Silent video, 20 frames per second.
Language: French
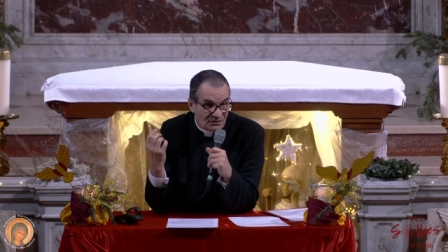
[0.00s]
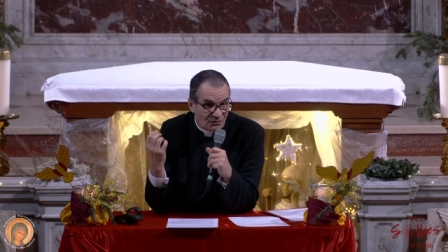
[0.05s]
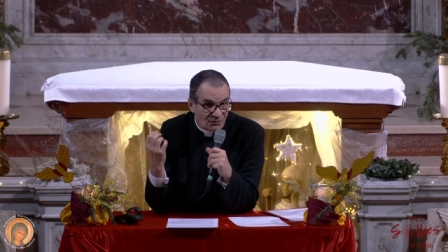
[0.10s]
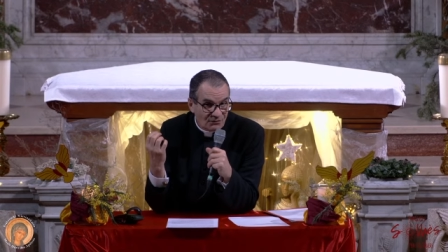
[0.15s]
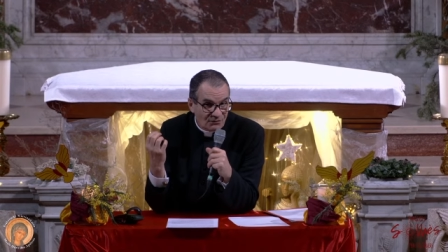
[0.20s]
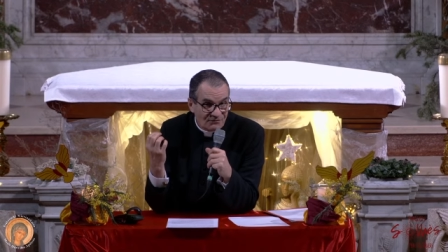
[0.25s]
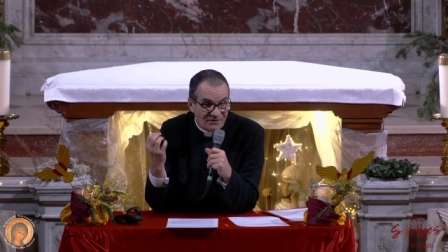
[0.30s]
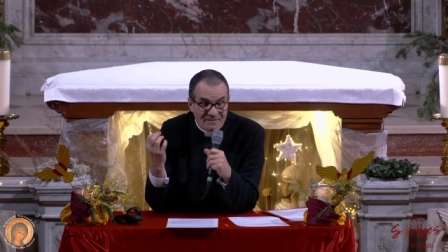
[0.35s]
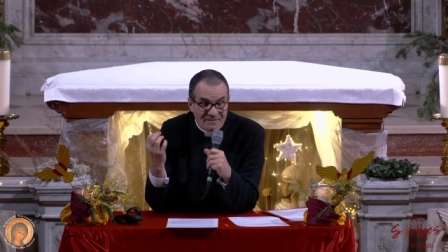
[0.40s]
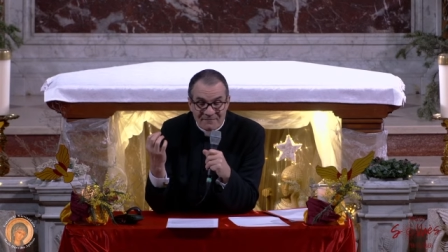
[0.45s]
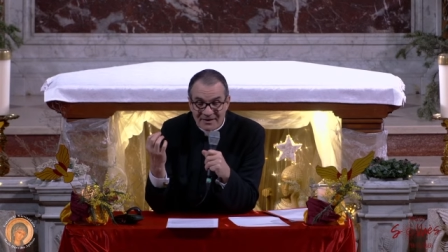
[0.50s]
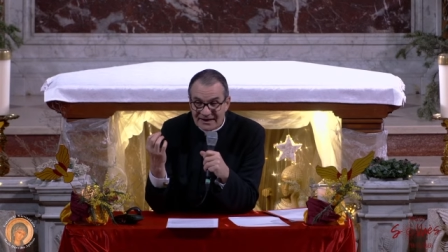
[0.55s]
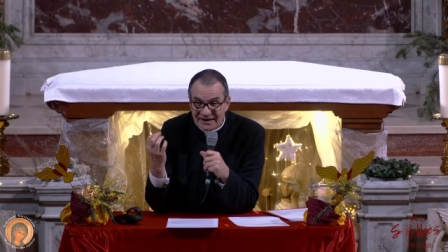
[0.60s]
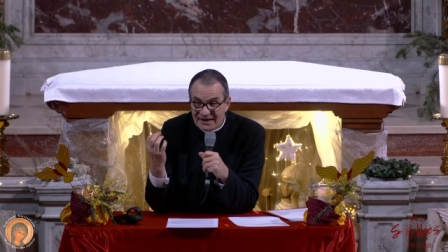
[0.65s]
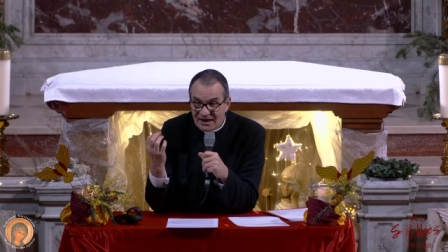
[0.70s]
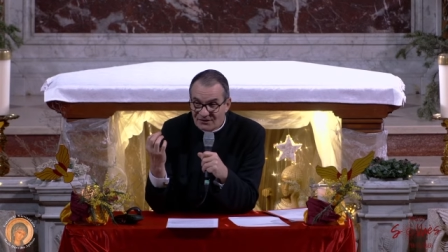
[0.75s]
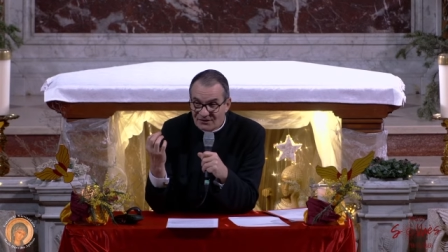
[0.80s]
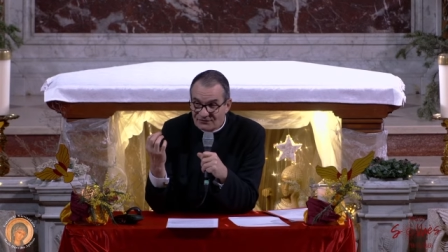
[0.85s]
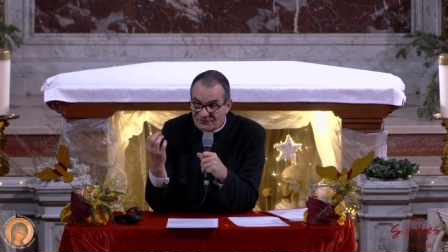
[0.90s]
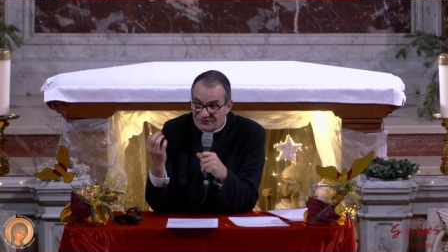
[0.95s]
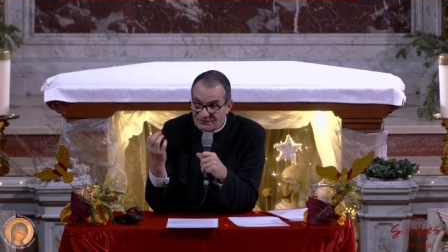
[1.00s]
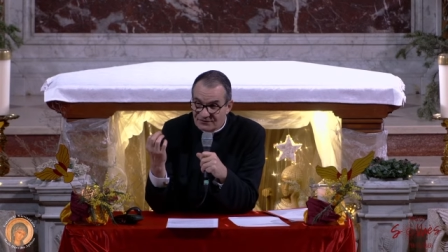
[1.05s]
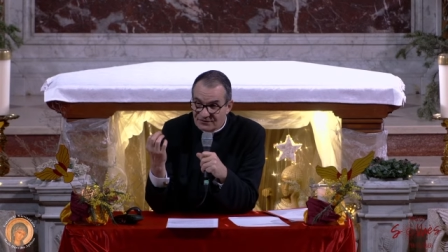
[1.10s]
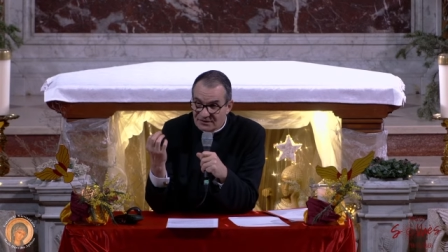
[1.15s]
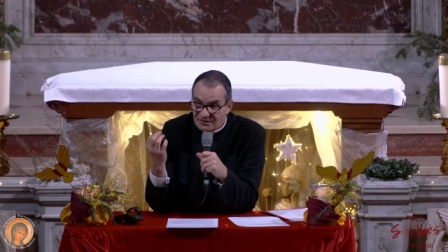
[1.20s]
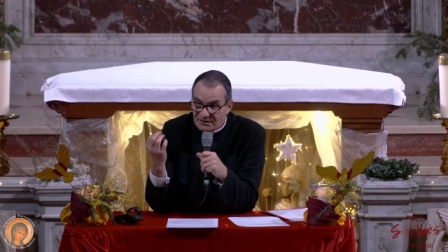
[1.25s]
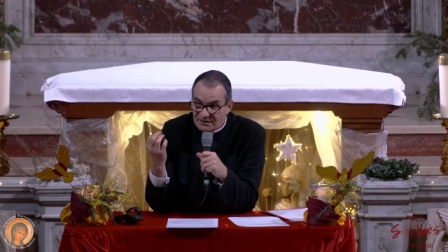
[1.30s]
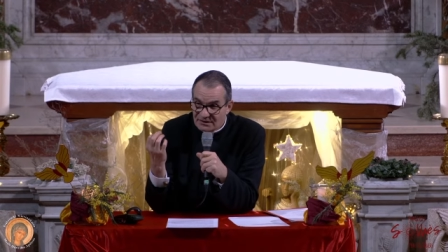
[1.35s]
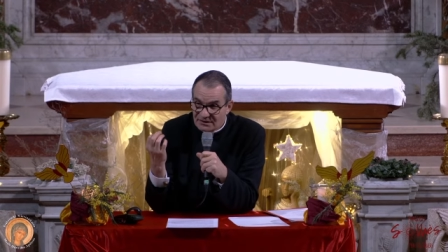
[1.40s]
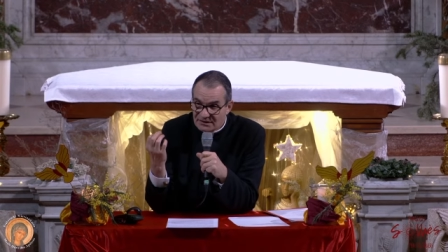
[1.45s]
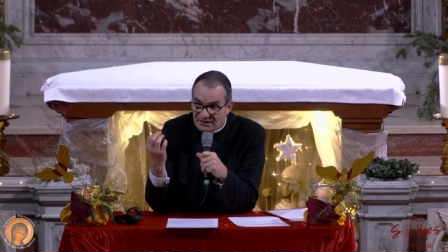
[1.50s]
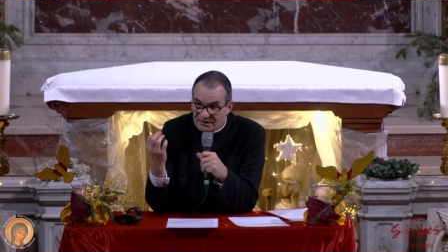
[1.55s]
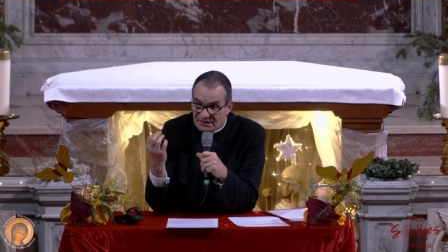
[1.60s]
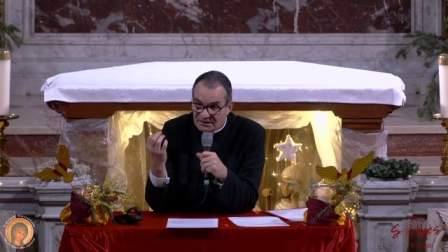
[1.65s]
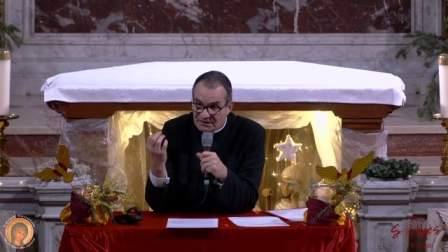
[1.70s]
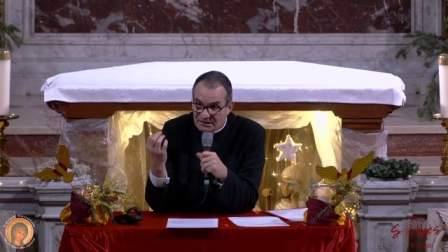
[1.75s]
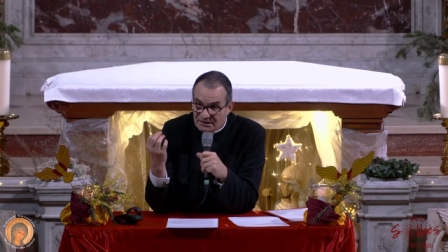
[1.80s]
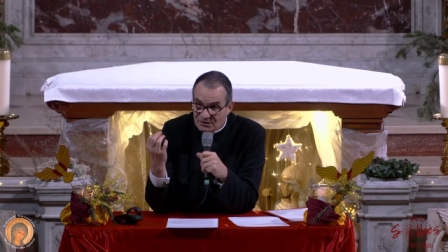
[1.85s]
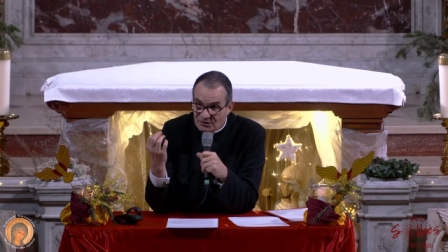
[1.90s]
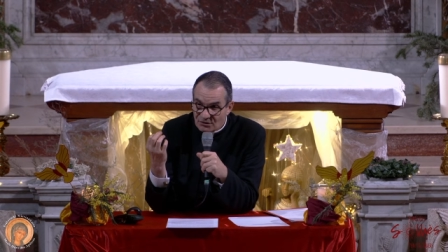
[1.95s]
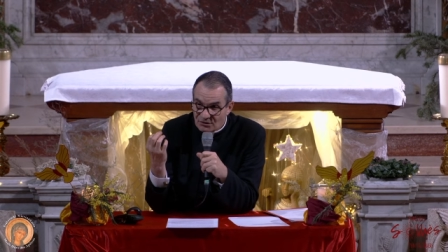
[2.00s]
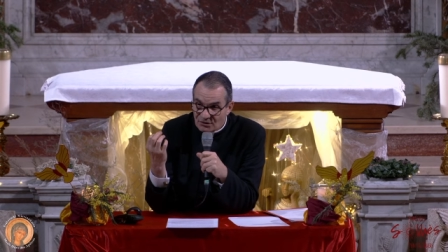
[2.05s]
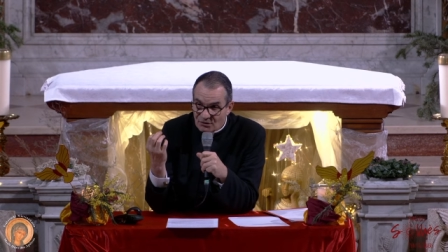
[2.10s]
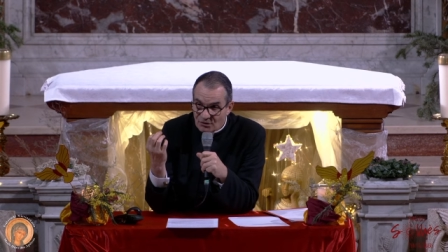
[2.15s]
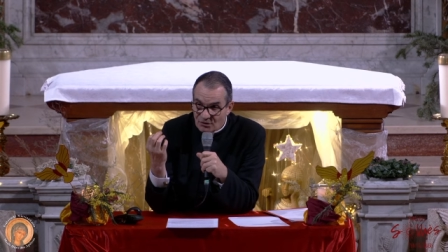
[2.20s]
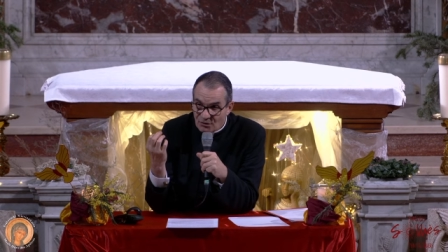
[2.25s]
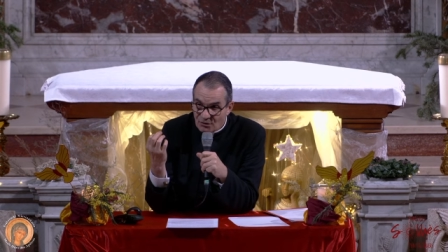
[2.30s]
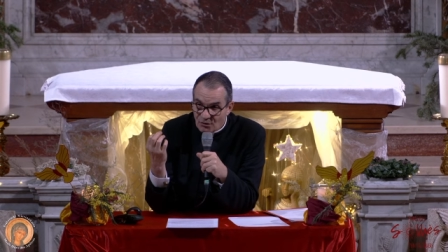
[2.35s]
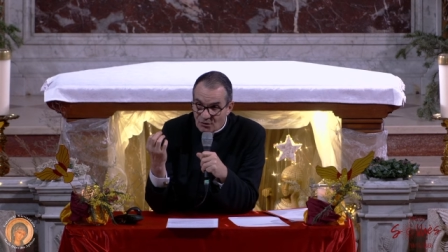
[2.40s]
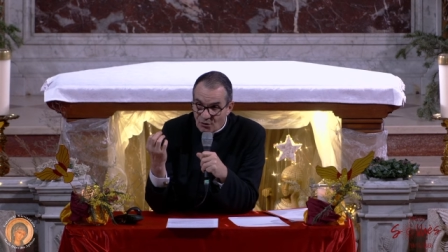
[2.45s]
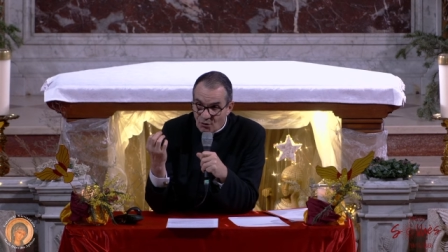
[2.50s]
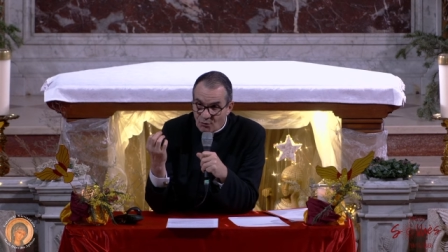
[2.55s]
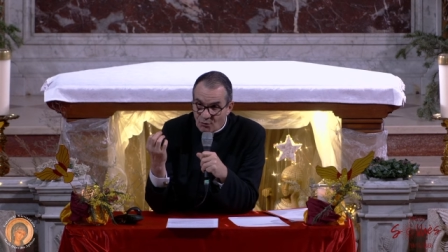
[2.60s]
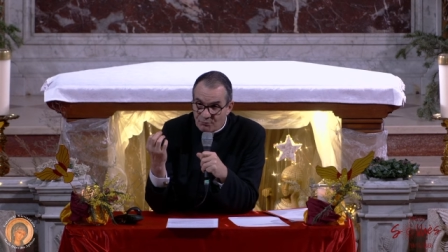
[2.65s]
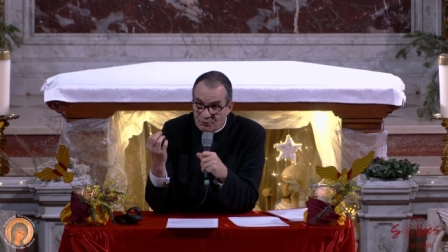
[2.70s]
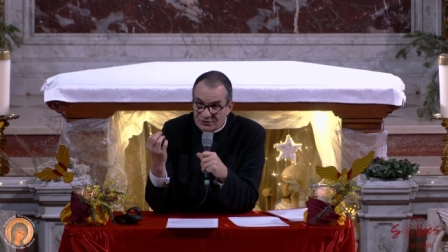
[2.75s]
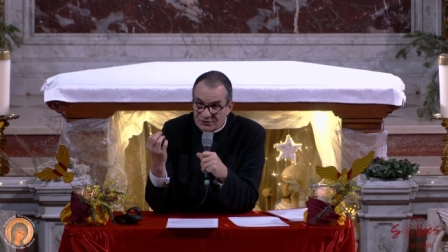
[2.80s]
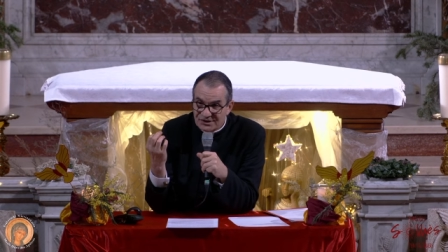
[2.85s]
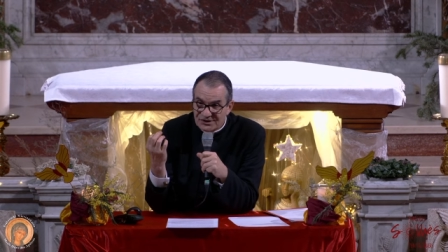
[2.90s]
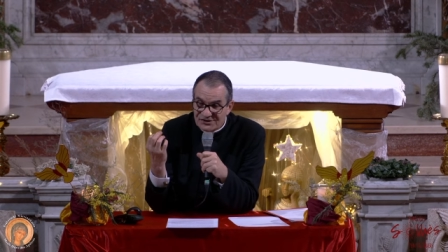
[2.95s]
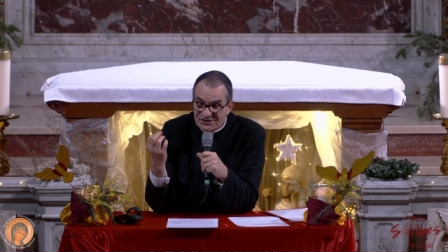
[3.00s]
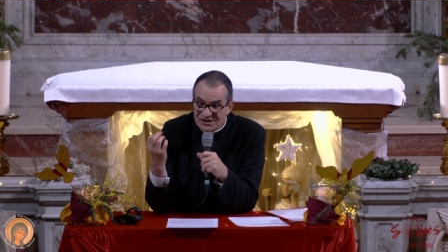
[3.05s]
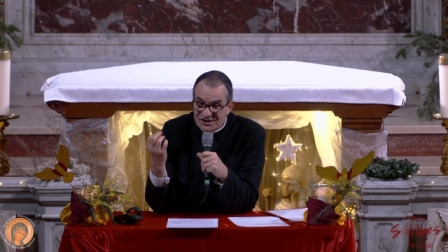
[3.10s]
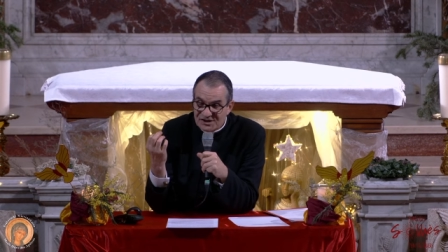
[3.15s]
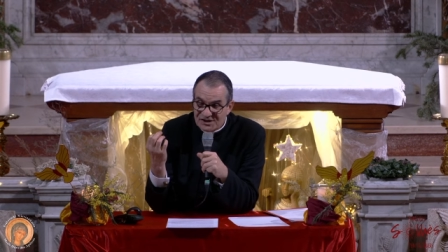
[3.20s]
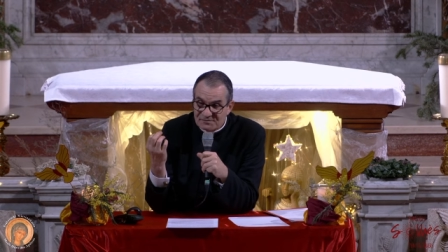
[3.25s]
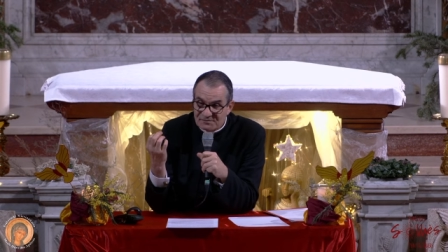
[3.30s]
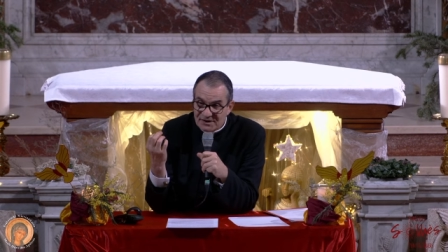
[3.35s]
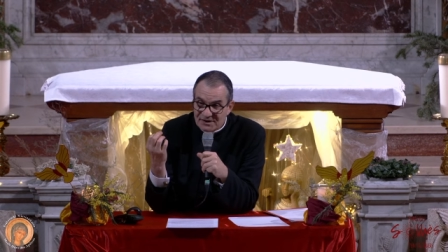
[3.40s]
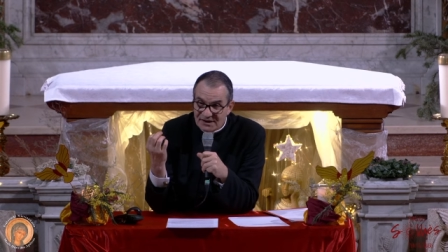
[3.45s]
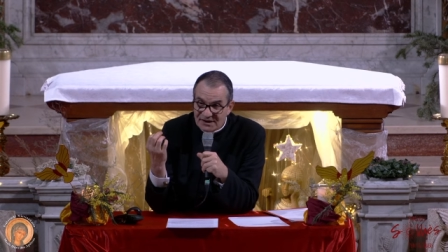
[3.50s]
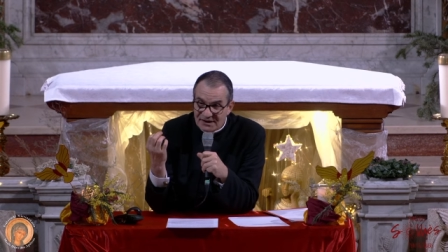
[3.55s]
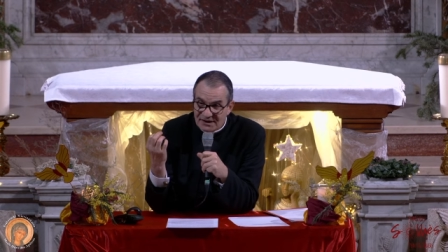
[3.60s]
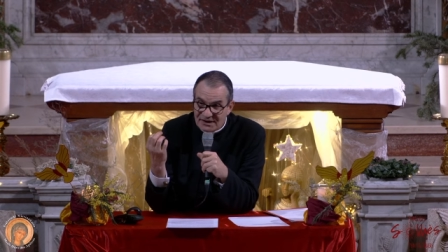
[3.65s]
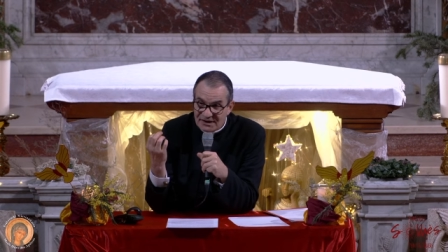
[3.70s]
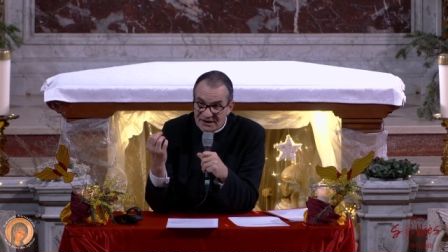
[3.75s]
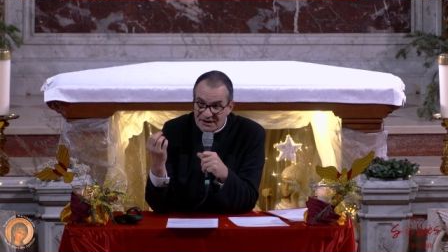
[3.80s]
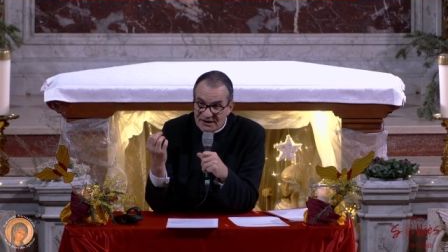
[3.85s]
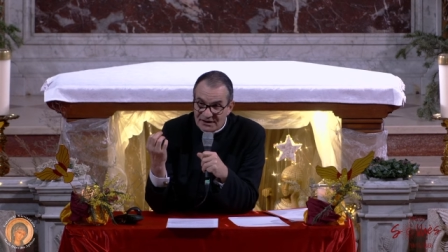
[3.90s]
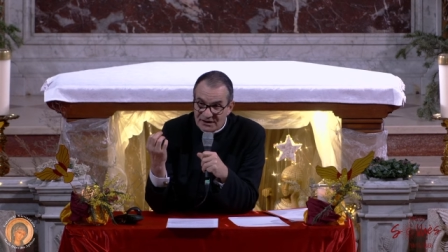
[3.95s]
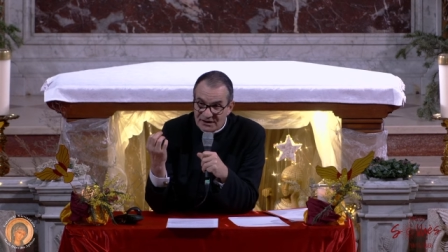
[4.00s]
on ne fait pas gaffe, on peut désespérer